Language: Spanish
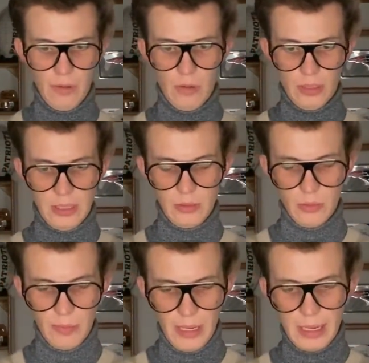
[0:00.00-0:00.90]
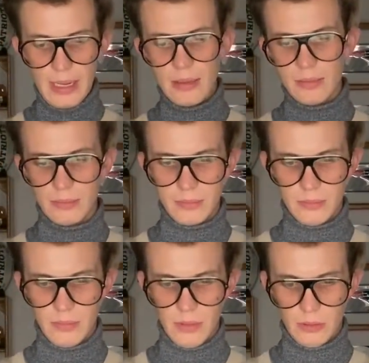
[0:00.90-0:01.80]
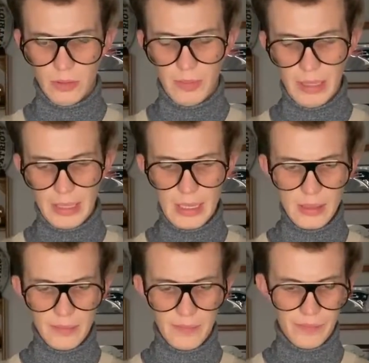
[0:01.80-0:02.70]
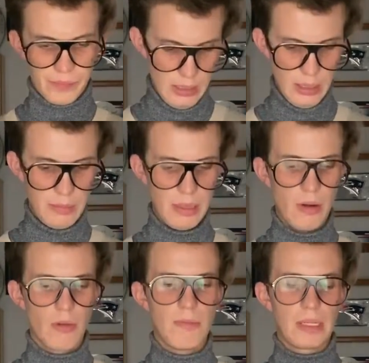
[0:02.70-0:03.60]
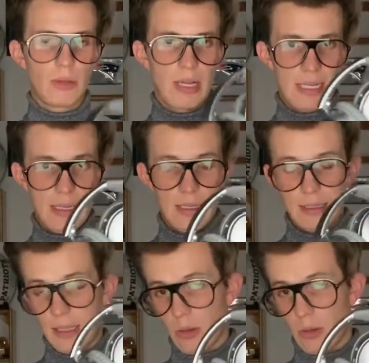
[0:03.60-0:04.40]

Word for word: Los hace uno para acá, otro para acá y miren lo compacto que se hacen estas